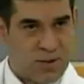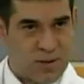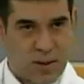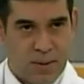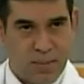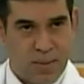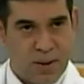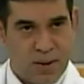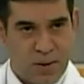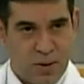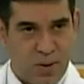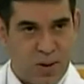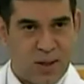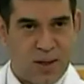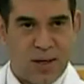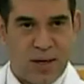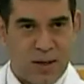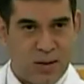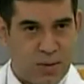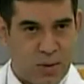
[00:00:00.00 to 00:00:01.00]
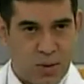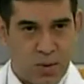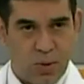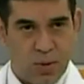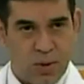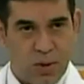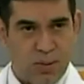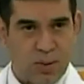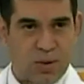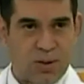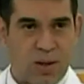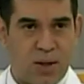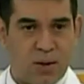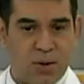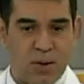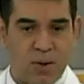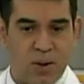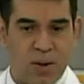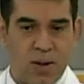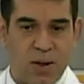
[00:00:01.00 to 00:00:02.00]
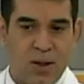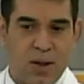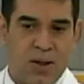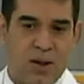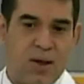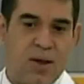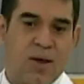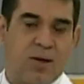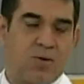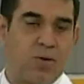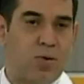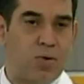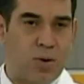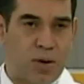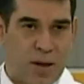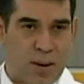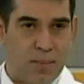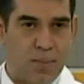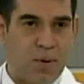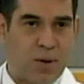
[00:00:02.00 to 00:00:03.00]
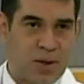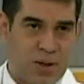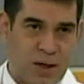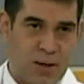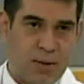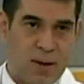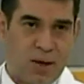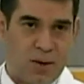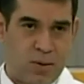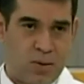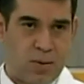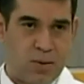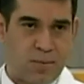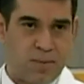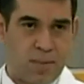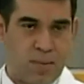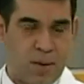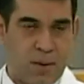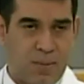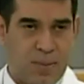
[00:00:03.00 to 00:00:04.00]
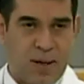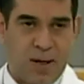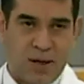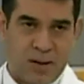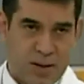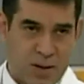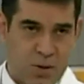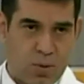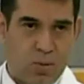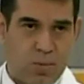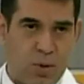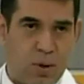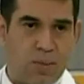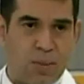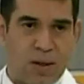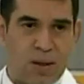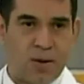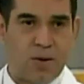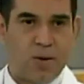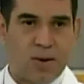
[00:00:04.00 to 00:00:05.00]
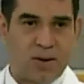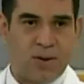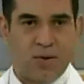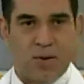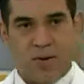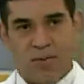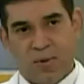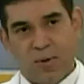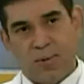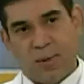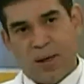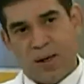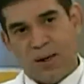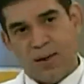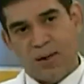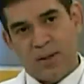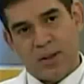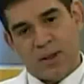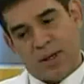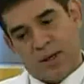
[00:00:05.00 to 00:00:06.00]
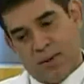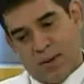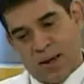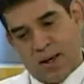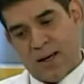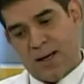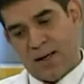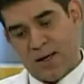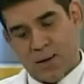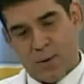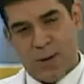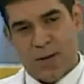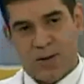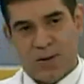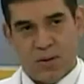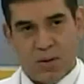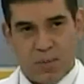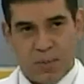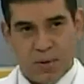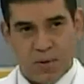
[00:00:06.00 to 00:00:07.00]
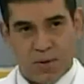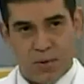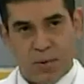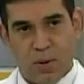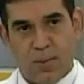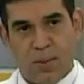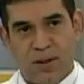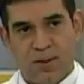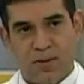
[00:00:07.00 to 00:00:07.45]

que se han venido generando en los últimos años y eso es un campo de trabajo para este grupo de médicos que se va a formar y que van a graduarse en los próximos